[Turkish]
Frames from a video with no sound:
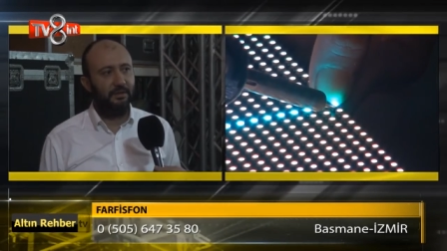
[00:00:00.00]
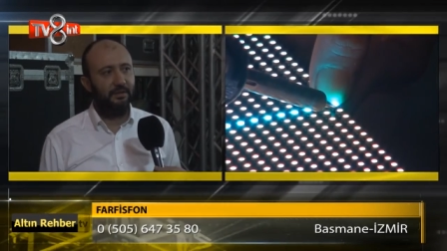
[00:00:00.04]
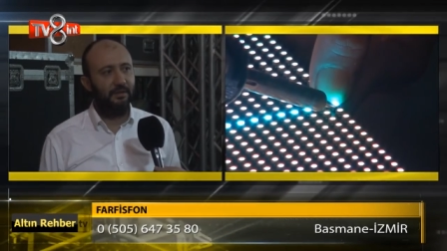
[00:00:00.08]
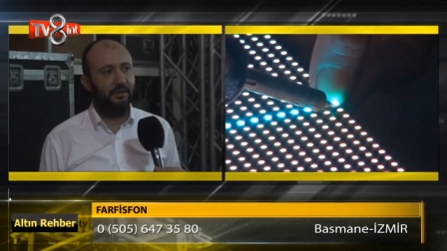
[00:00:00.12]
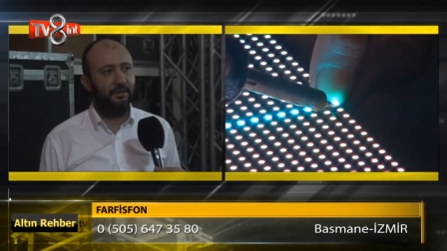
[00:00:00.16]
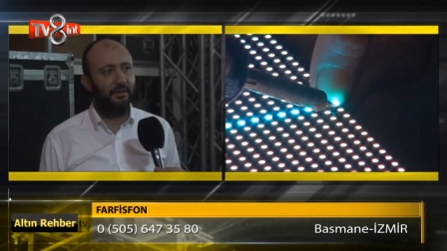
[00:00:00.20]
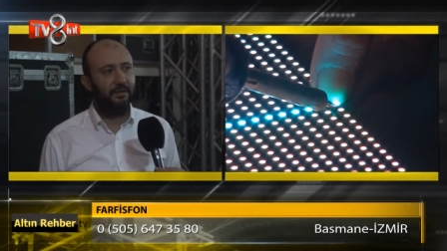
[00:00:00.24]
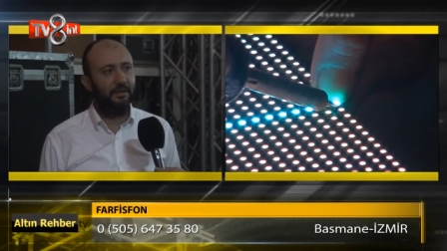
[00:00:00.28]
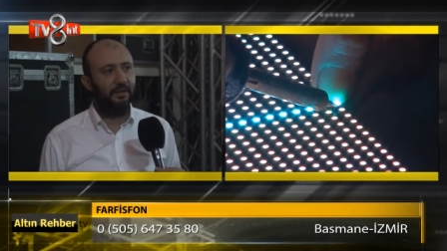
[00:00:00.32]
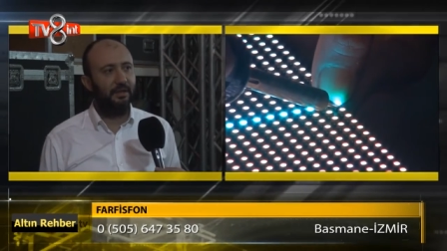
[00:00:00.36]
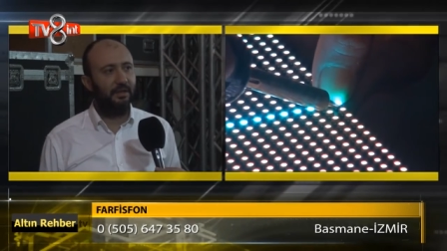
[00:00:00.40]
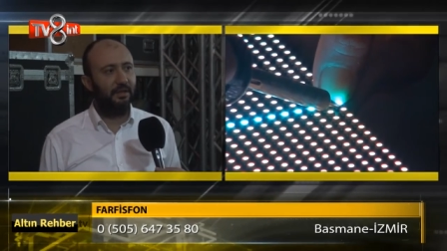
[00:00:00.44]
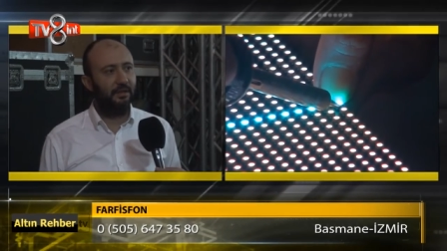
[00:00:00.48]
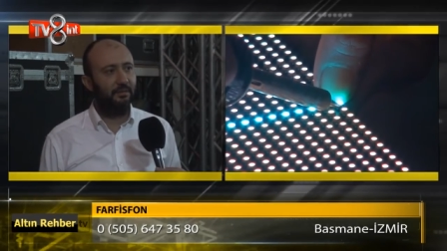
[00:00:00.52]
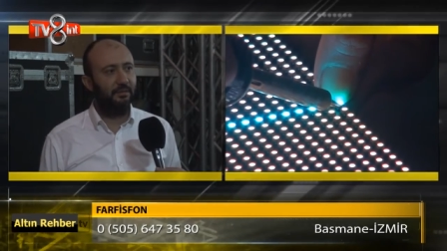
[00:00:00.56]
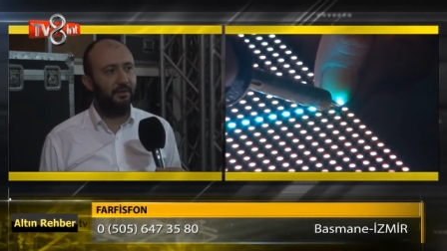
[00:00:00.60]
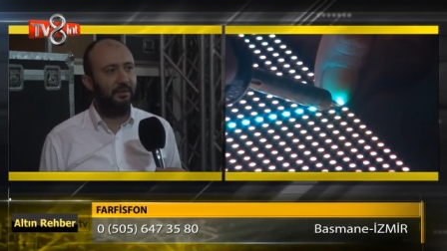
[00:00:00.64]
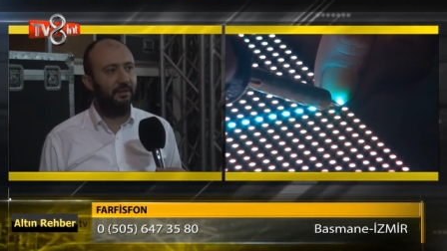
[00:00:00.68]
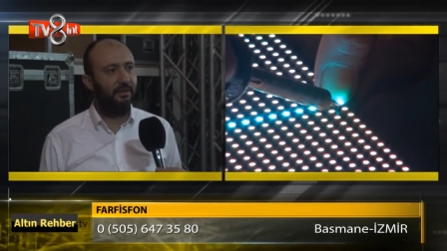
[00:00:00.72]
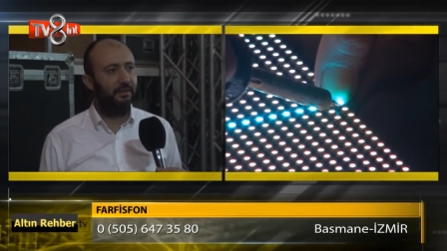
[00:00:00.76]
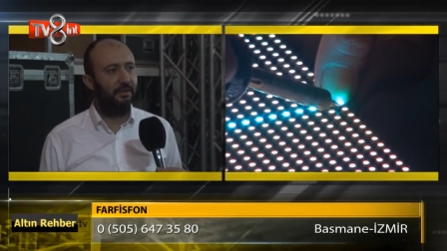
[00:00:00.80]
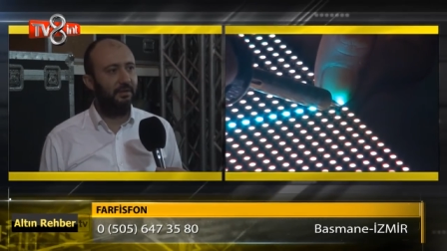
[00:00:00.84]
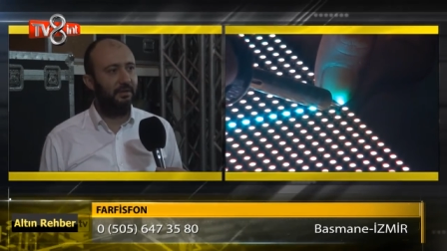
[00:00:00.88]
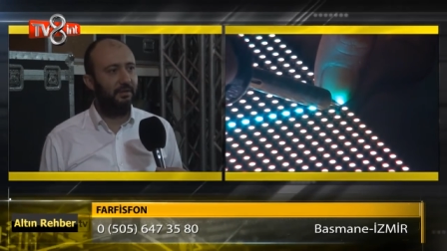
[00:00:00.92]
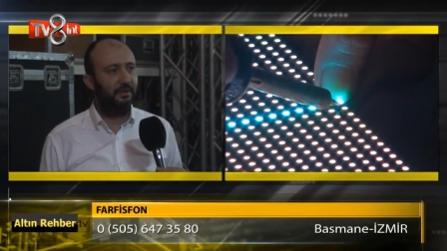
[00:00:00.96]
e,
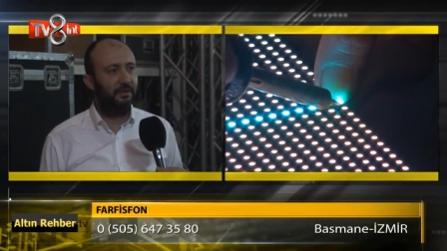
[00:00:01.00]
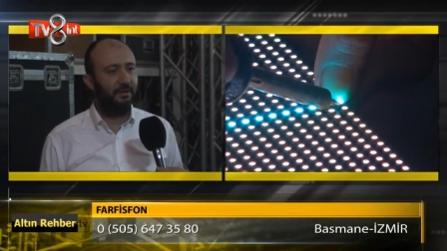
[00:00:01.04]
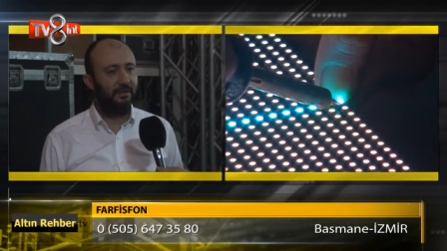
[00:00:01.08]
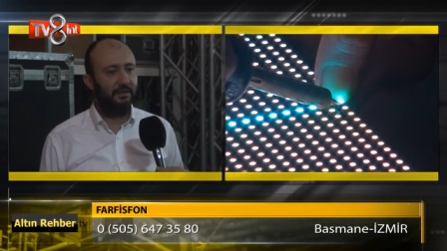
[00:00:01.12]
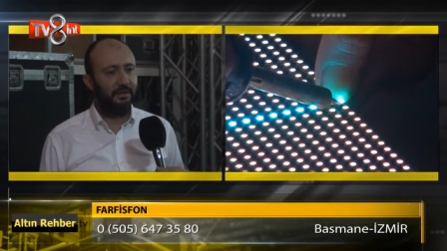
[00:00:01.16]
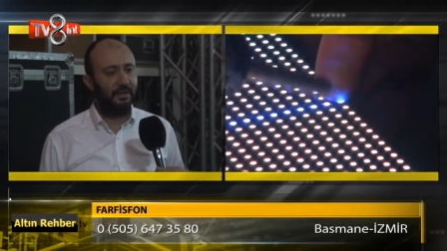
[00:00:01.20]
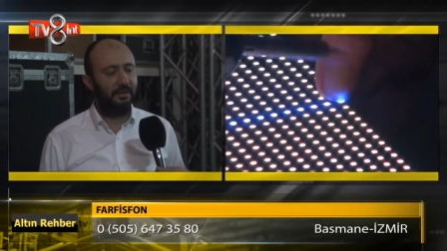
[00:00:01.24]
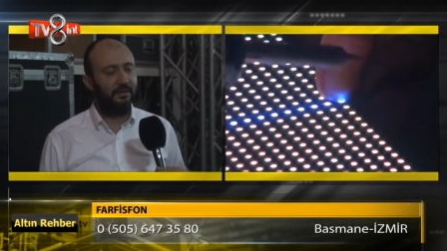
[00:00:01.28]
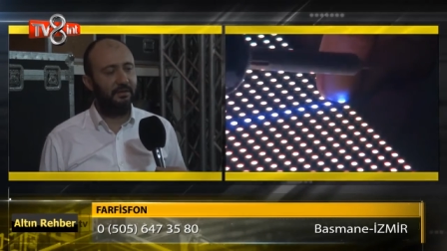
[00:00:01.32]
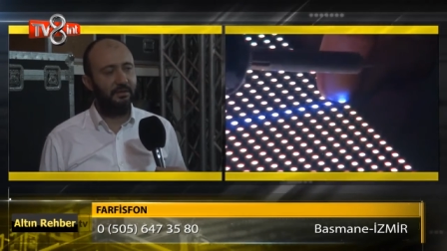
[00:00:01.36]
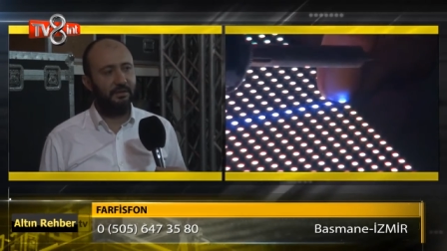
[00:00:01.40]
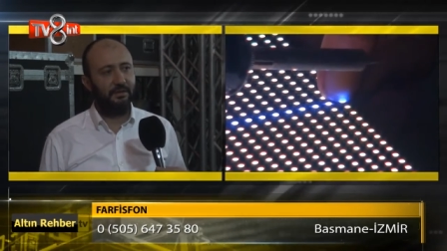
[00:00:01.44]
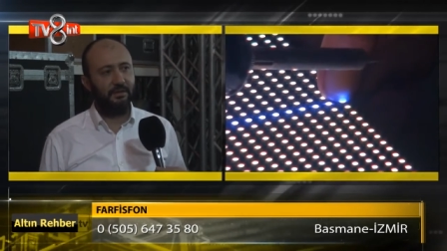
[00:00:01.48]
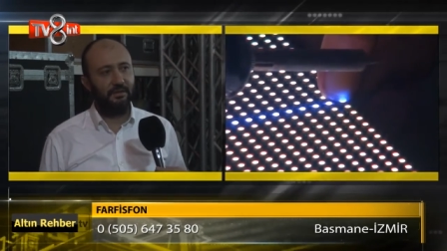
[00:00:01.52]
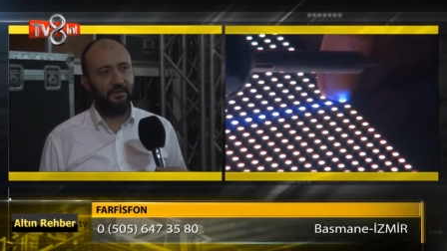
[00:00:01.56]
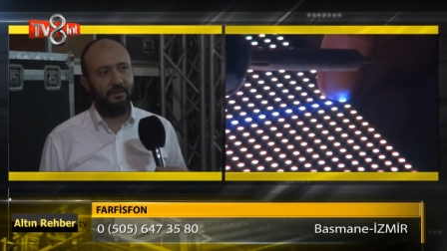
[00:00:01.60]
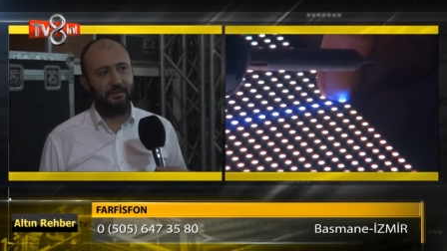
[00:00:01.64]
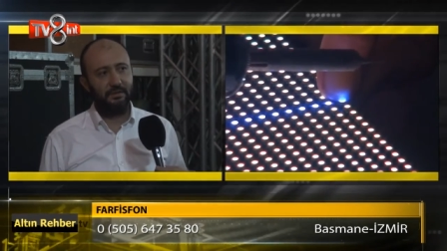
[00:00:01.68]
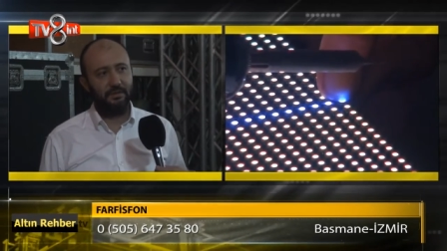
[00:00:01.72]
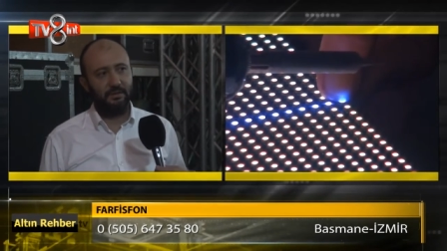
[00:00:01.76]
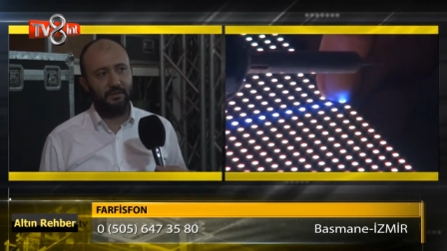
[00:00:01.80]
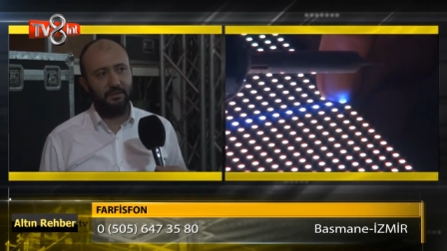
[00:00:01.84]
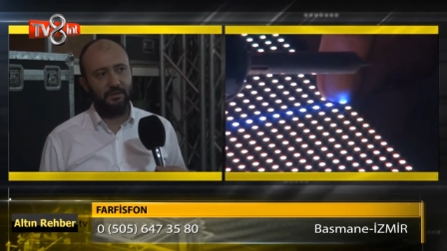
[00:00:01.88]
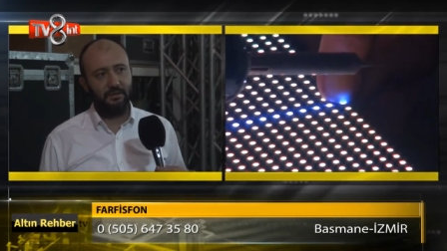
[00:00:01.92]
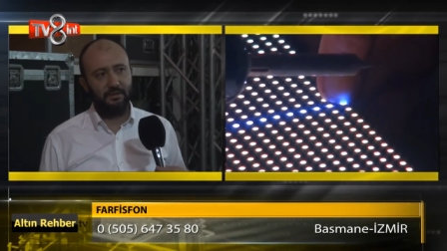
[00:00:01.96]
kiralama e, ses ışık
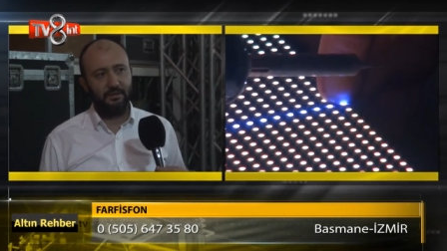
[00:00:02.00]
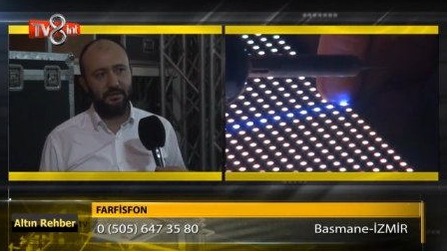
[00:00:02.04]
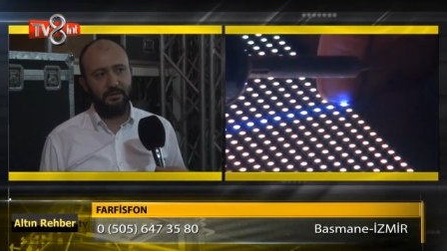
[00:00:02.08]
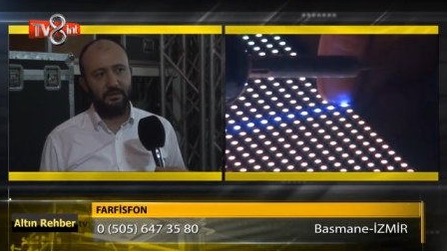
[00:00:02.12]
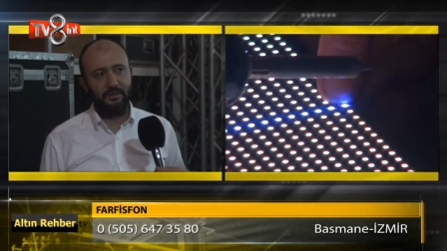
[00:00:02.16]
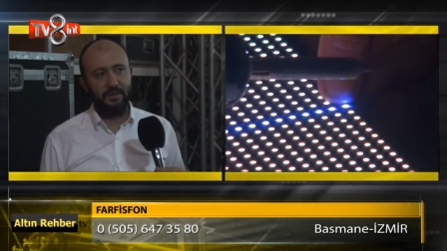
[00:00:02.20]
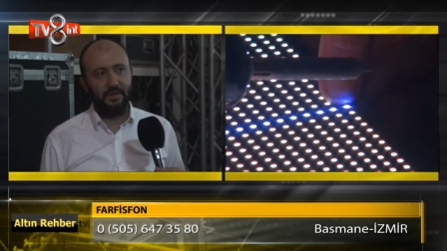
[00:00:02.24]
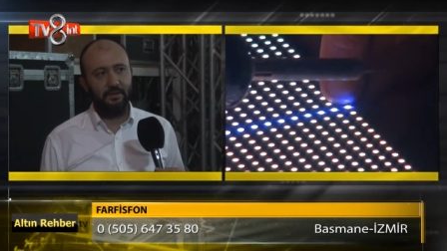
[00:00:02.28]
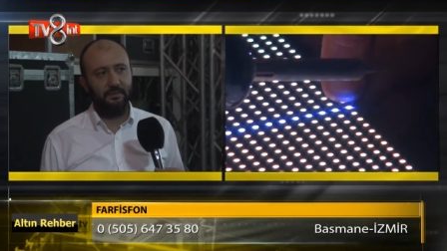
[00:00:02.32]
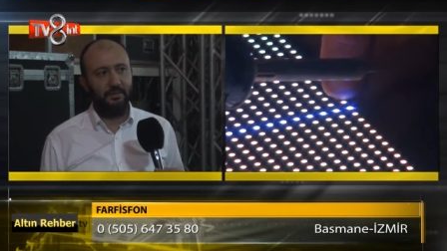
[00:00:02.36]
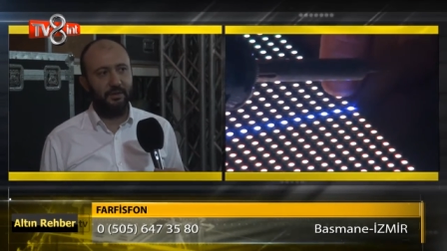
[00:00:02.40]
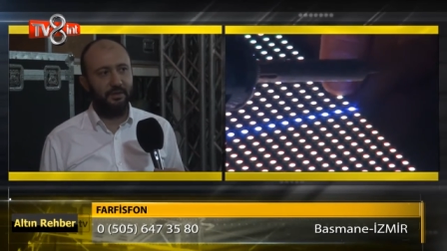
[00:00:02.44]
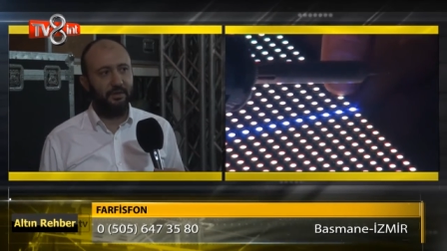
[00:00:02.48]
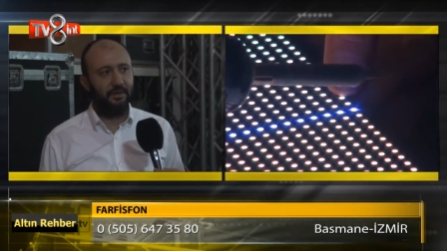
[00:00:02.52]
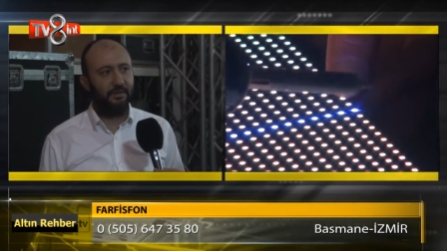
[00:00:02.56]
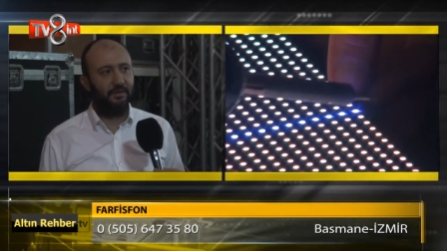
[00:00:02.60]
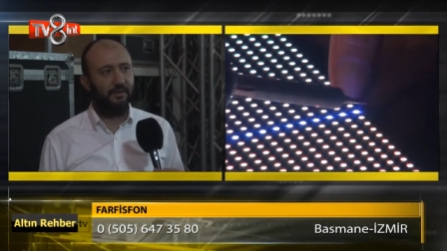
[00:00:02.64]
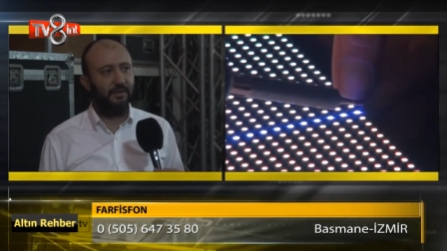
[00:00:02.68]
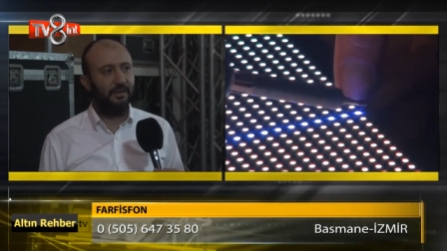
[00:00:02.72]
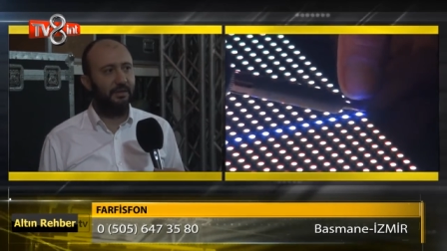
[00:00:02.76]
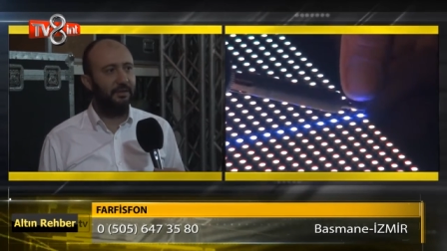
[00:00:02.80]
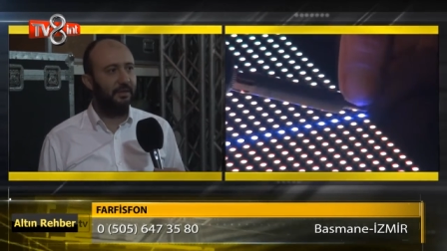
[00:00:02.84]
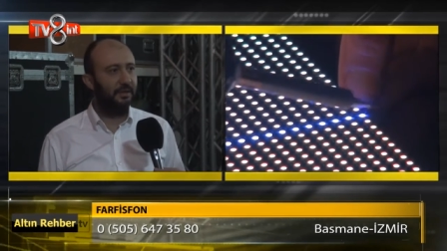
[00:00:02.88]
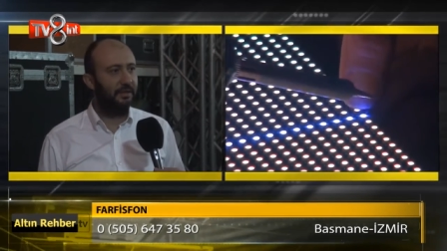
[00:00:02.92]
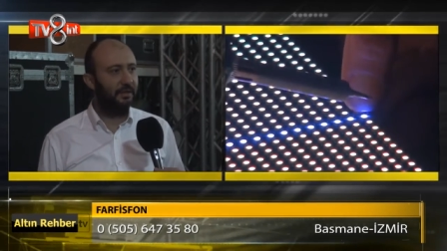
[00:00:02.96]

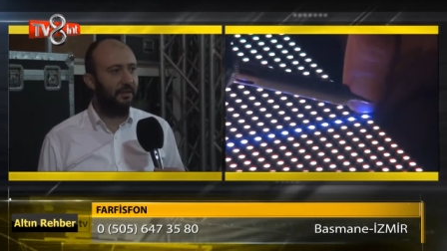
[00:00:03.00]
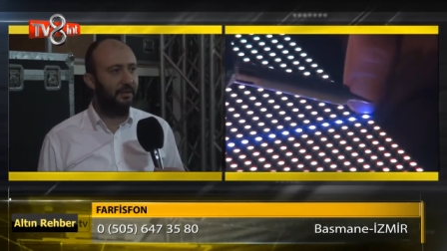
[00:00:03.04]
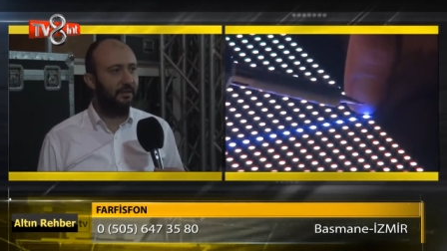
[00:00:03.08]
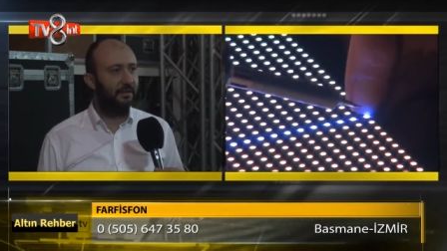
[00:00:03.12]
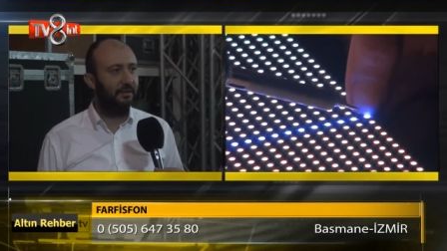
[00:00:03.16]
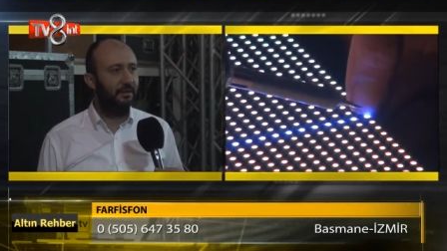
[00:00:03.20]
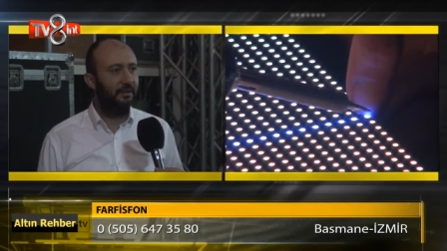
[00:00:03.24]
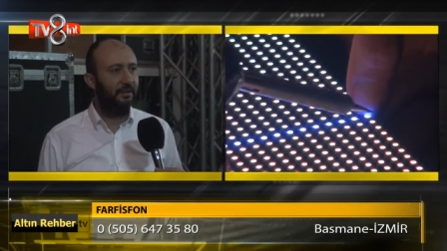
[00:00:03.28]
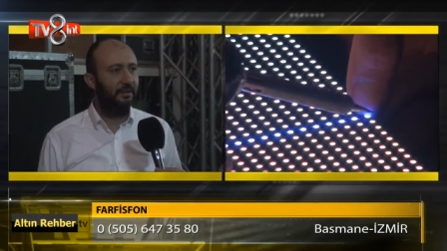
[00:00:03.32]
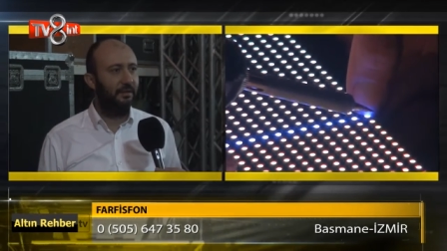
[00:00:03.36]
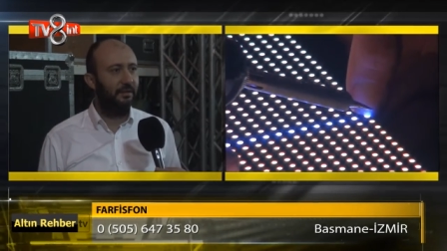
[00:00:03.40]
sistemleri, led ekran